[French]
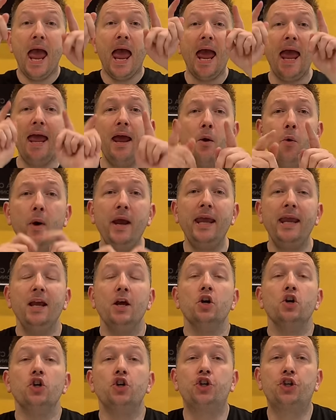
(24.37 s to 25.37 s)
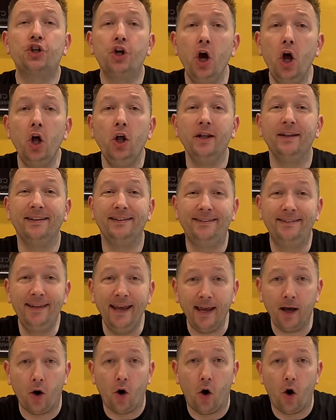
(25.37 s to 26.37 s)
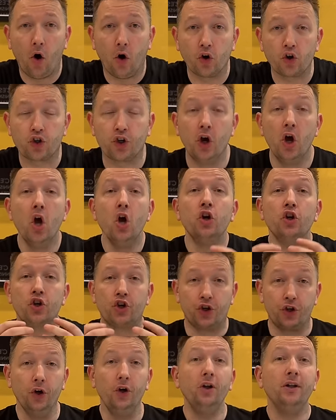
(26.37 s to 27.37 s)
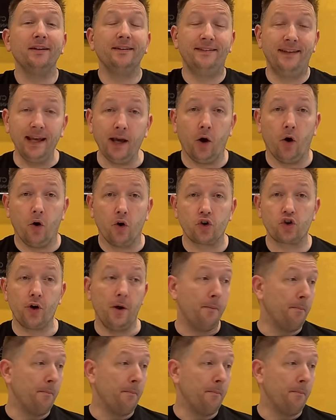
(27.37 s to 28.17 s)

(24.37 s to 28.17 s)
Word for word: Et eh oui, je dérange, je dérange.